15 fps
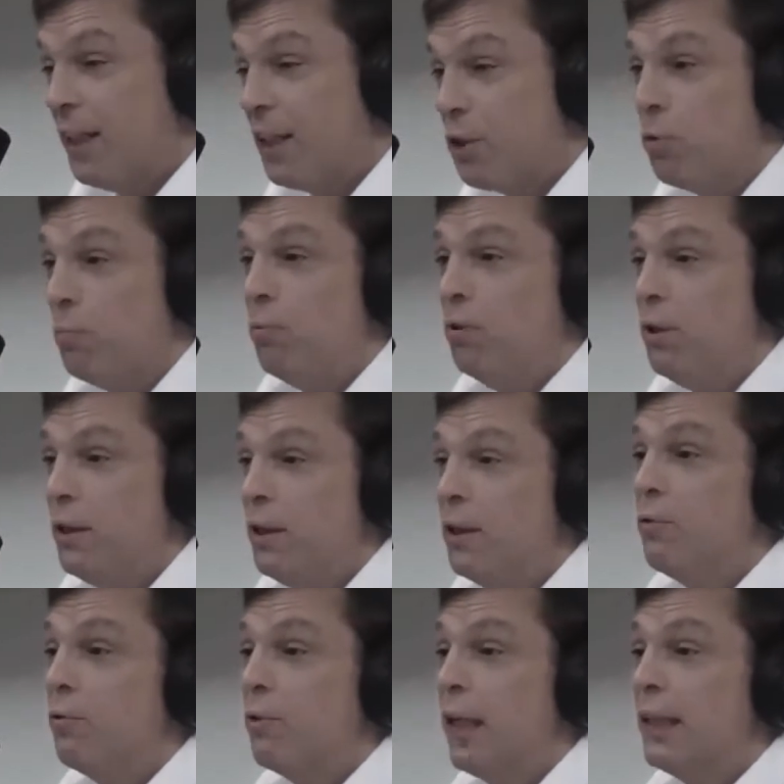так что будете
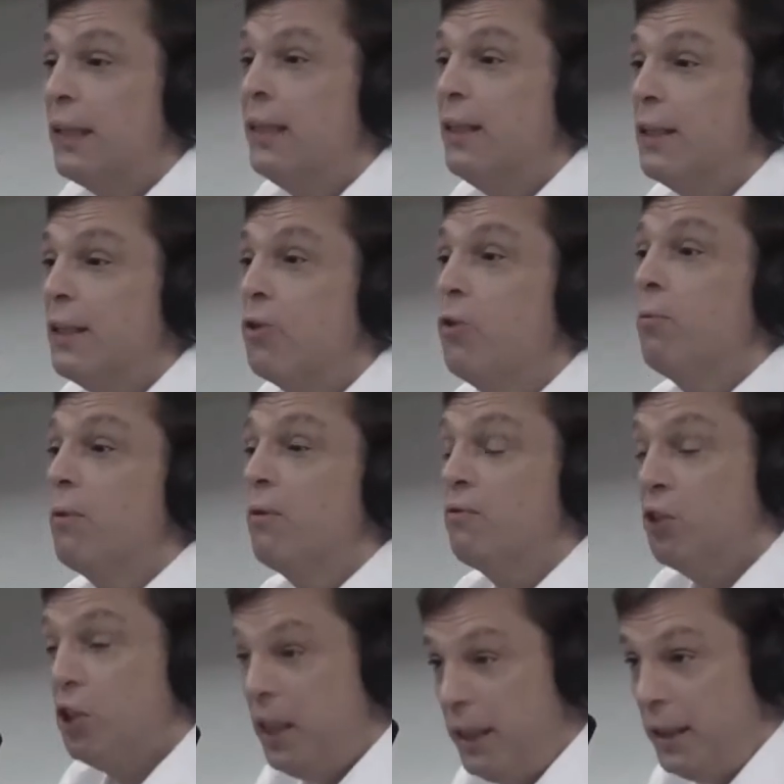уходить из дома в
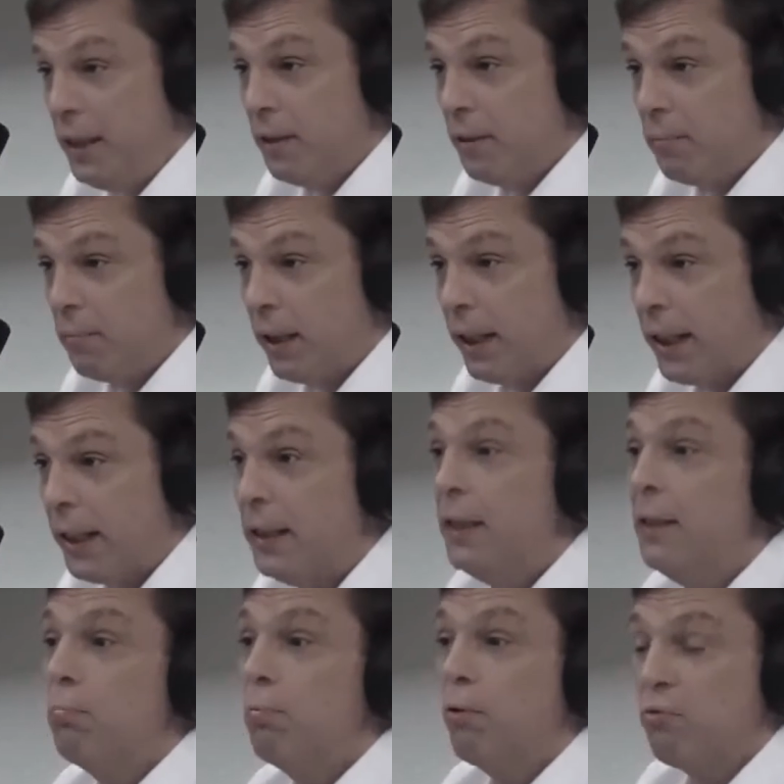6,
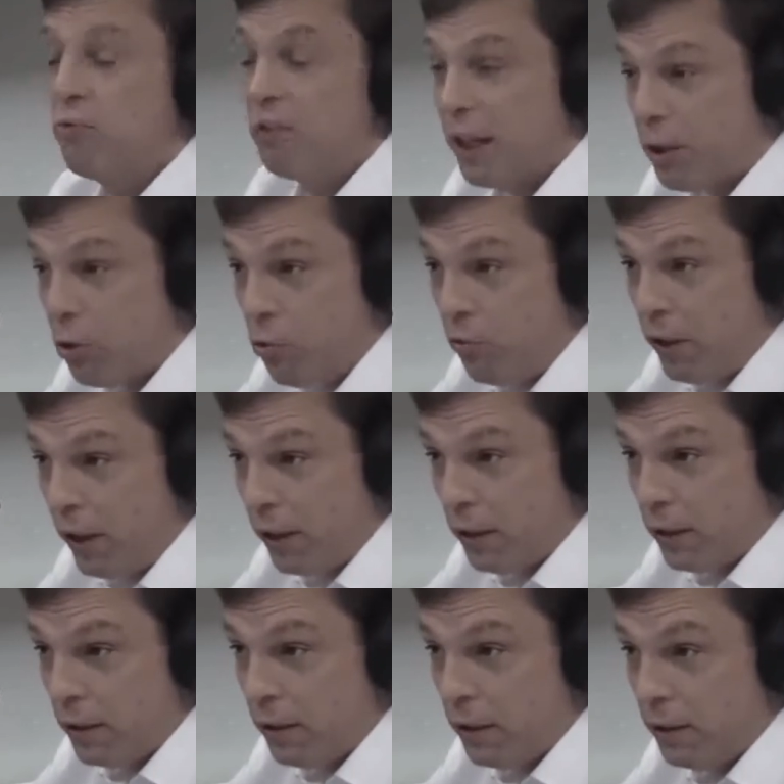приходить пол второго.
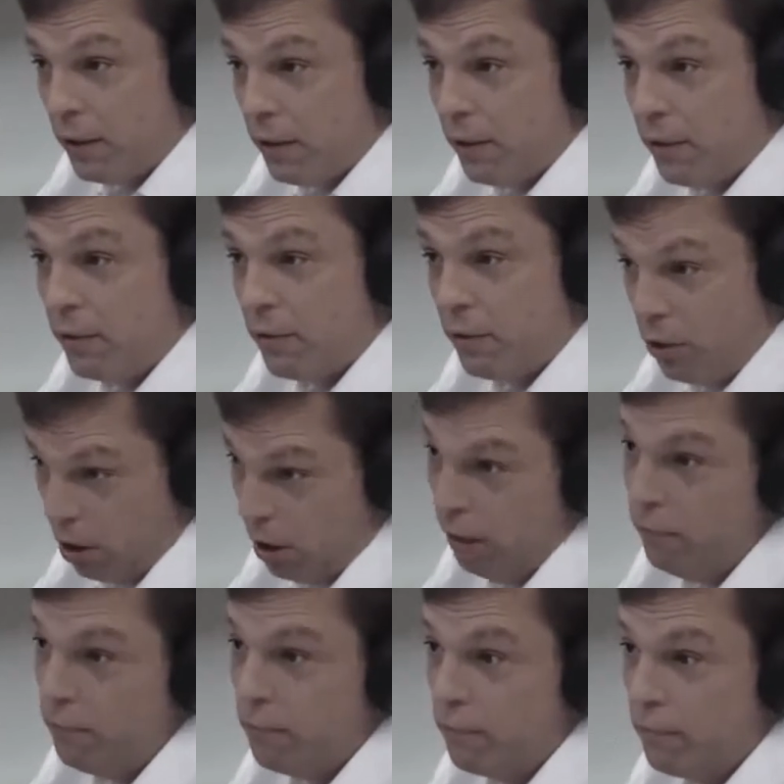Ночи. Да.
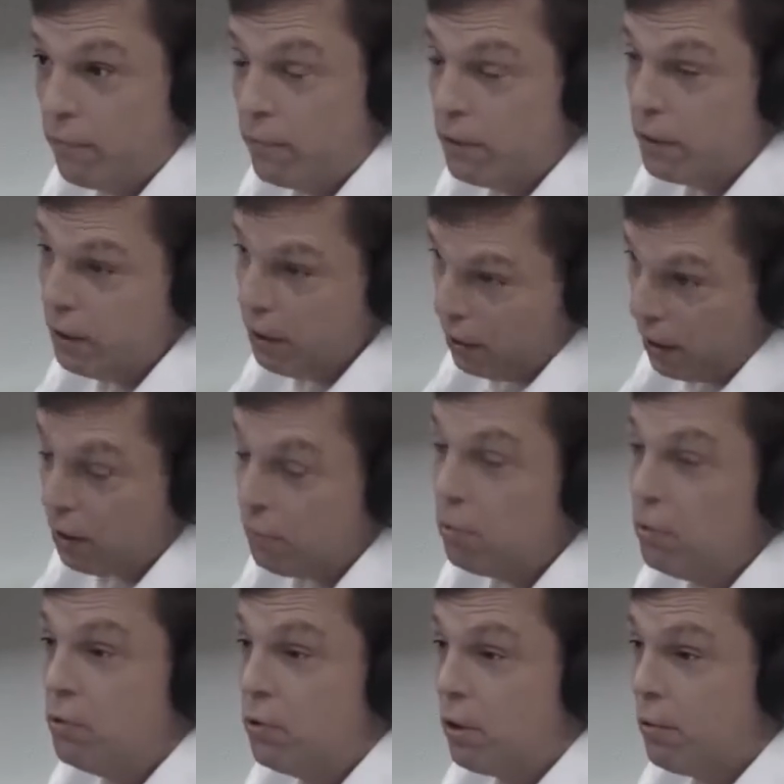И так
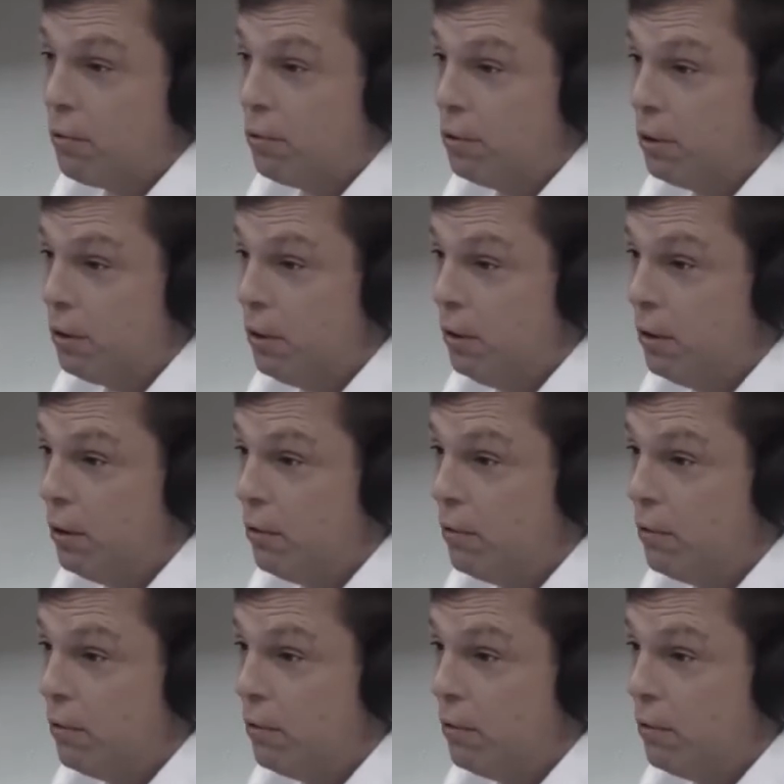будет все рабочую неделю.